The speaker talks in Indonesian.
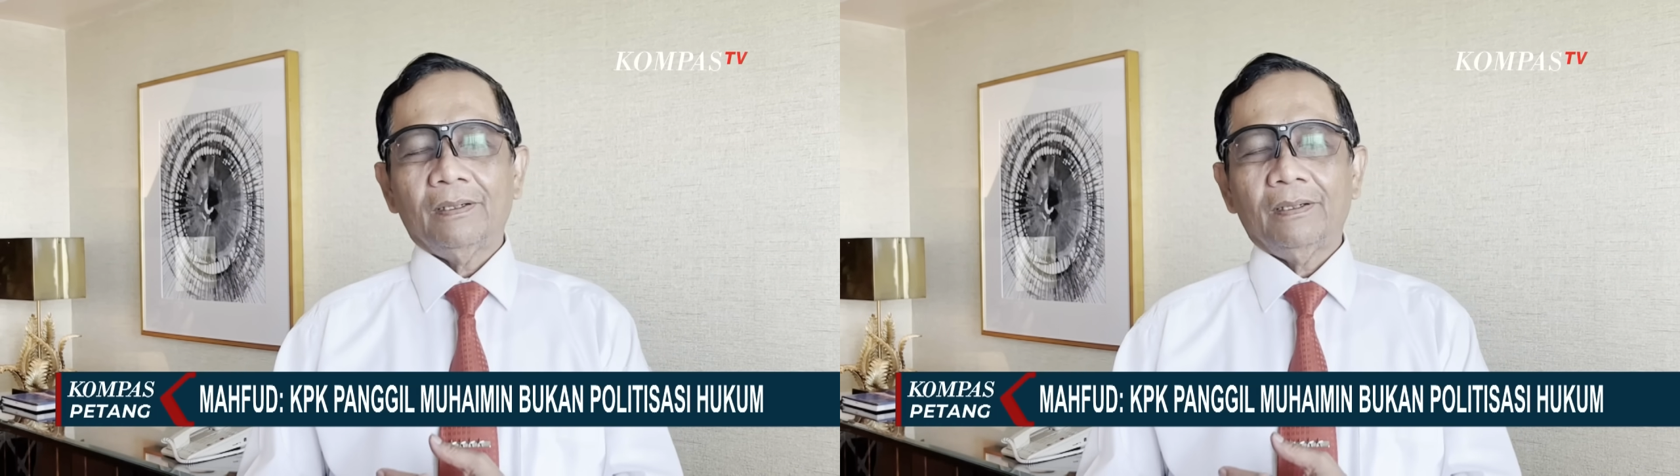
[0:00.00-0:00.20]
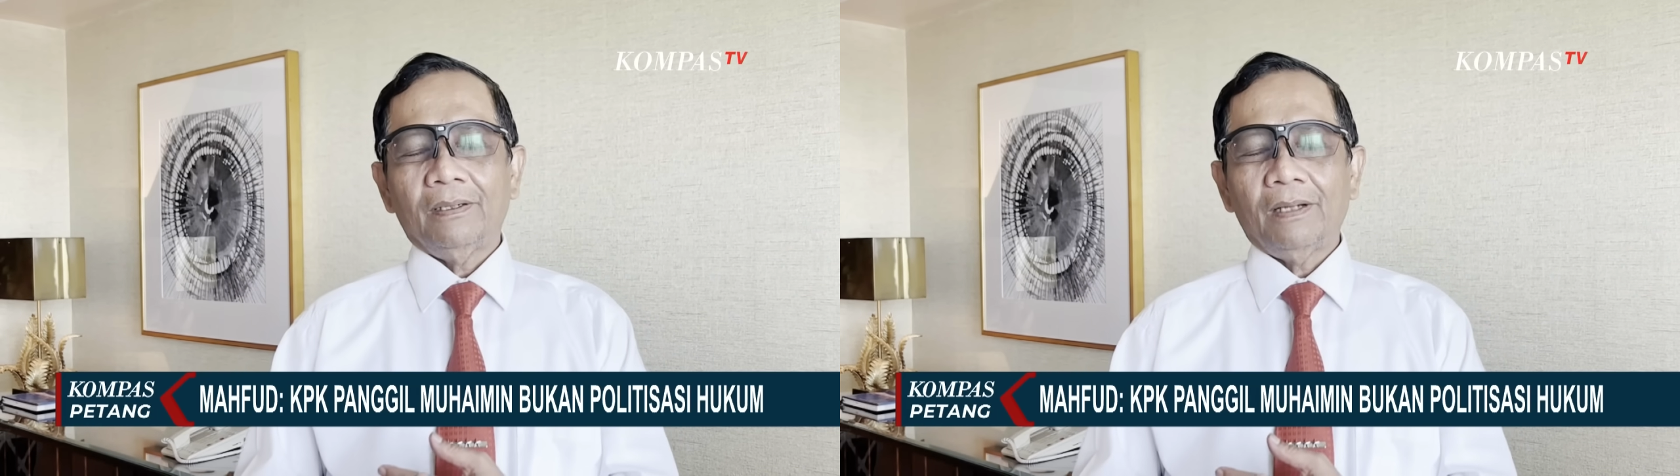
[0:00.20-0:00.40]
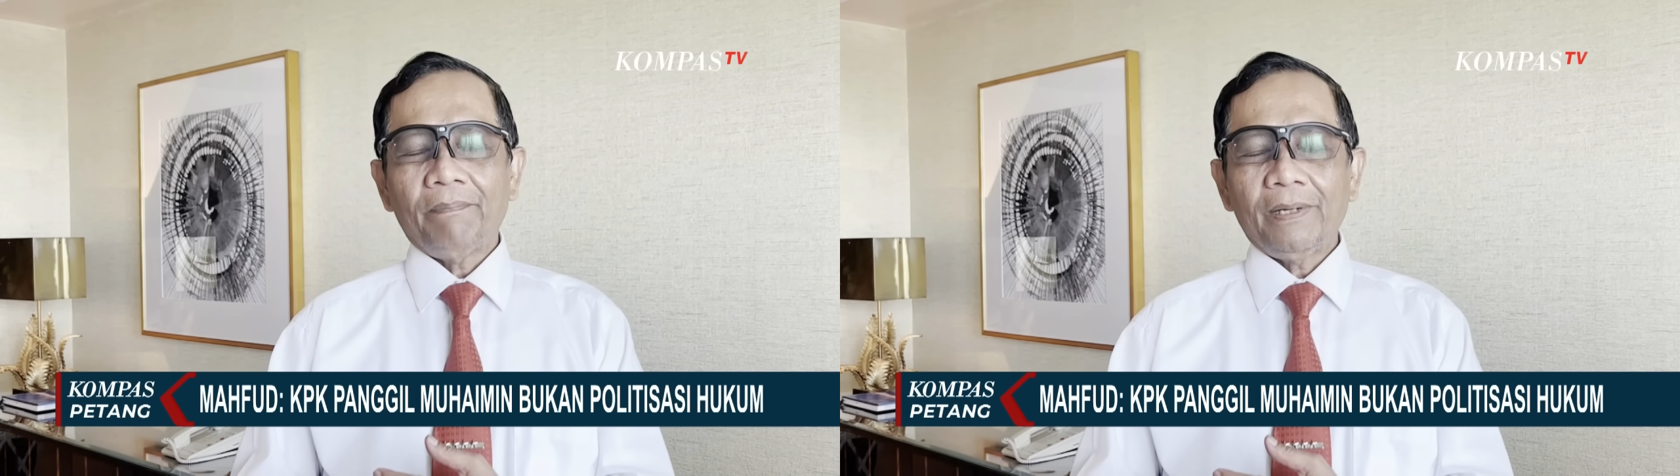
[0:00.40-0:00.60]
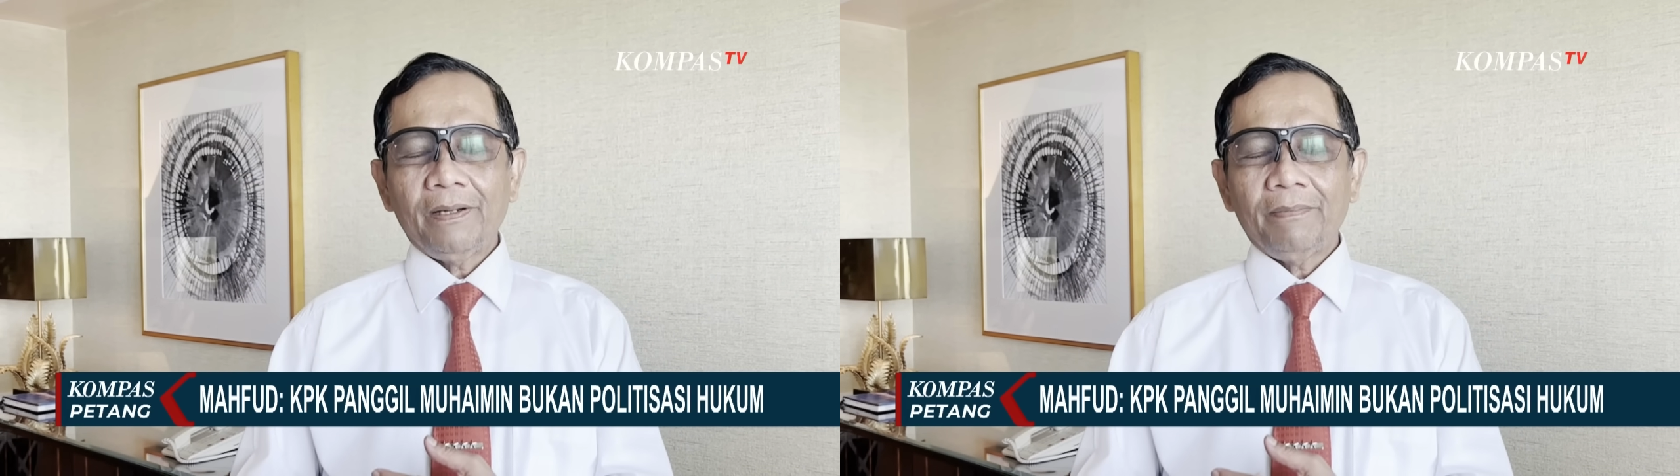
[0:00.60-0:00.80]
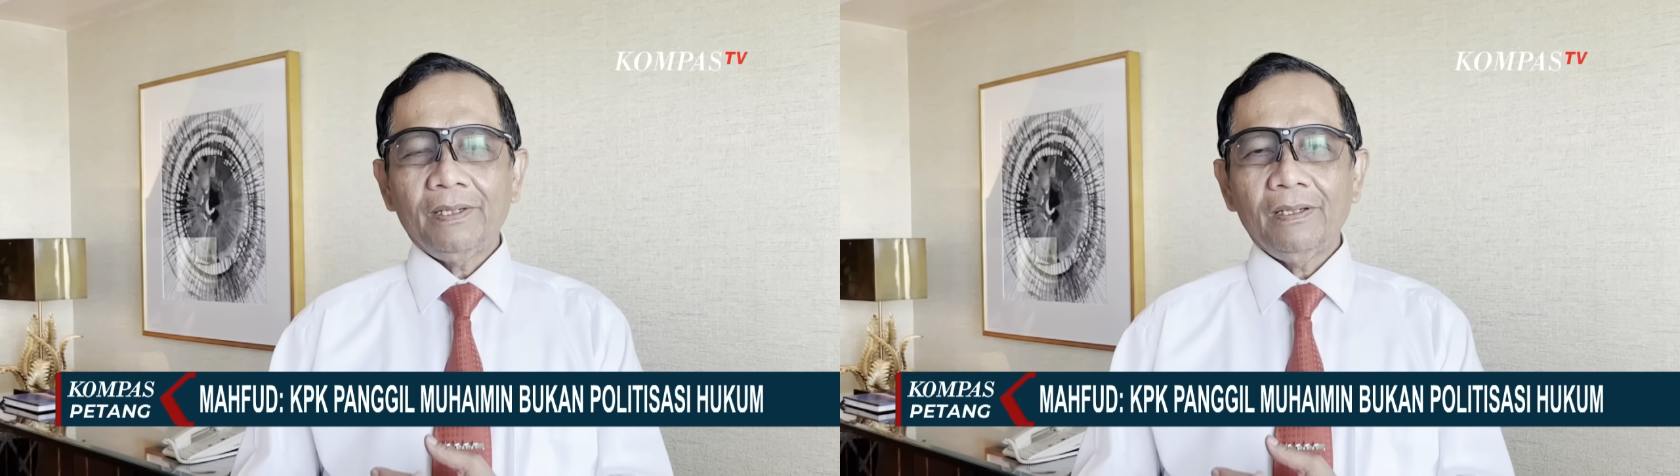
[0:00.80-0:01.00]
eh, apa
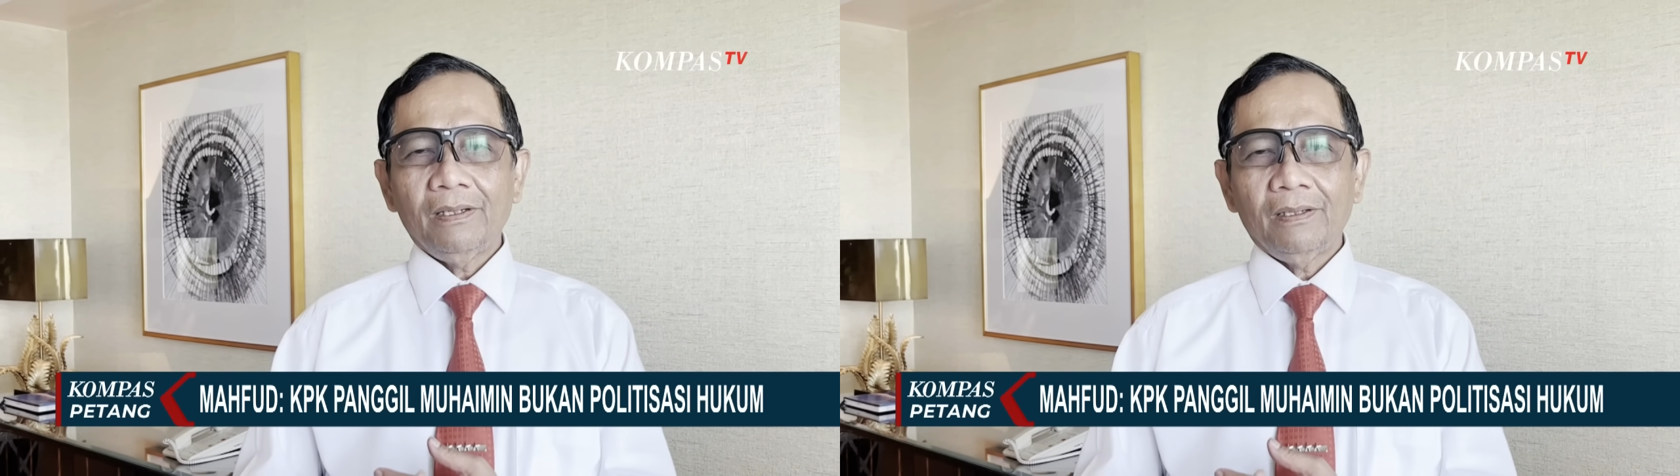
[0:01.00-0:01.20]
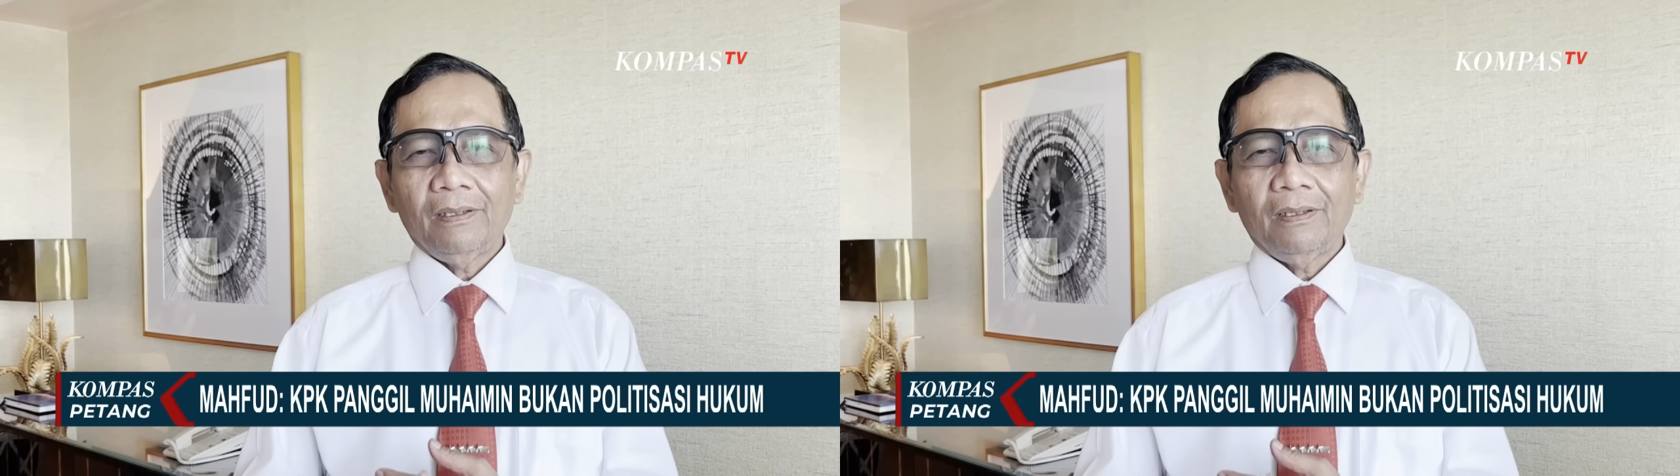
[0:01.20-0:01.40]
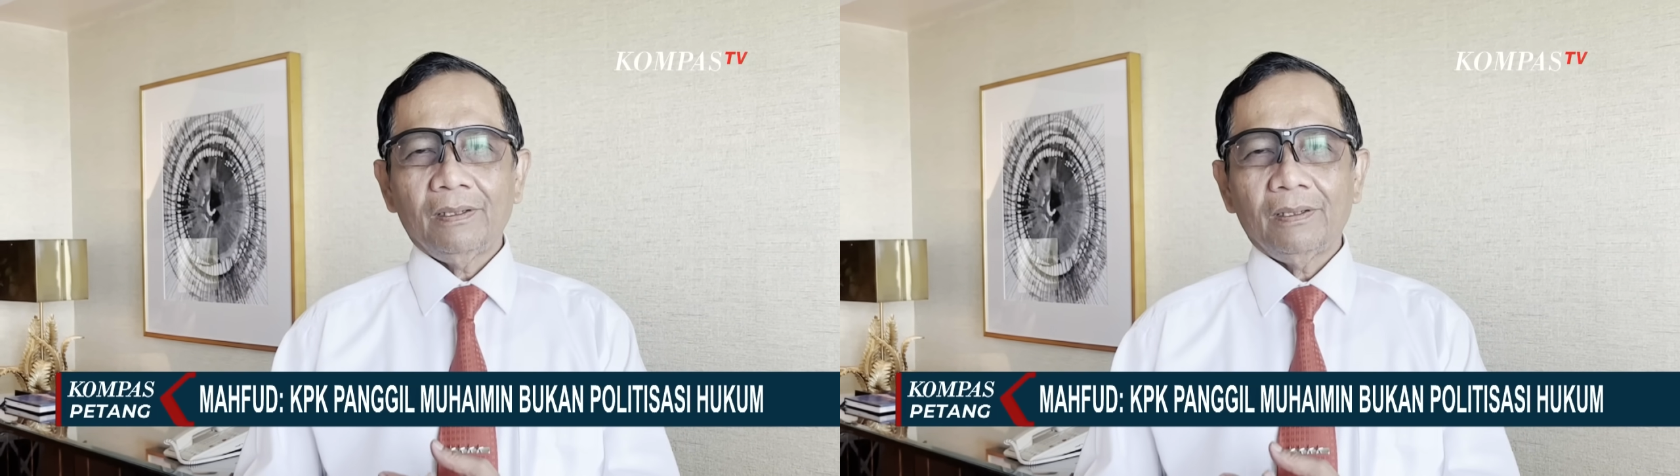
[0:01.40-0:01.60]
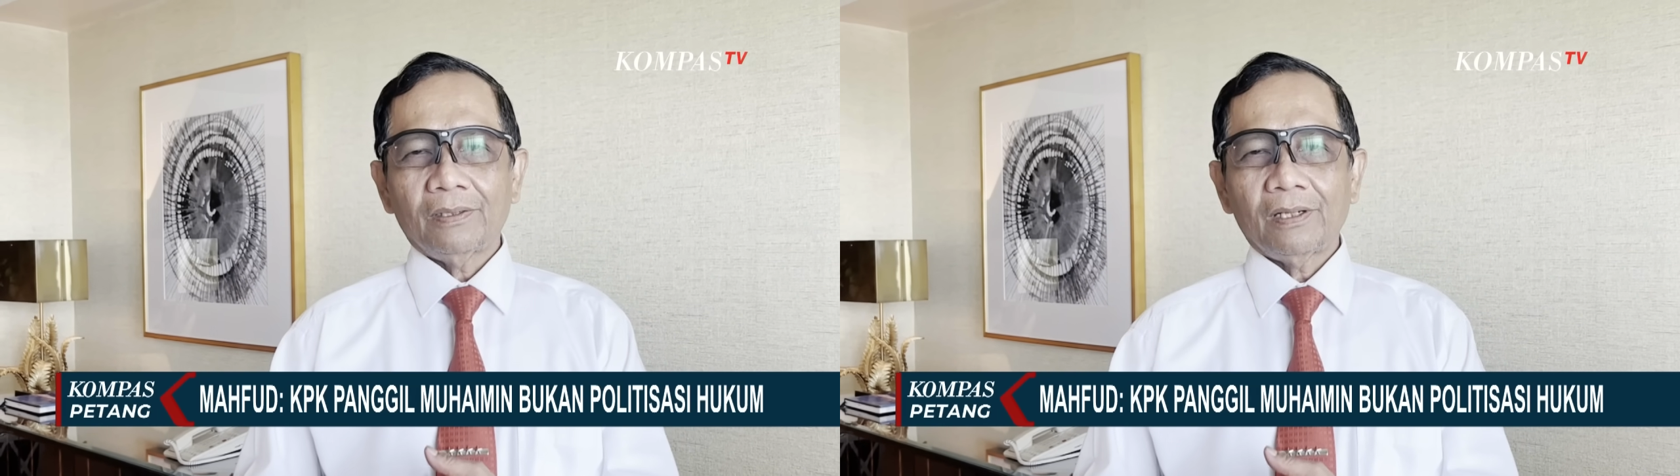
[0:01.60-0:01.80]
namanya eh,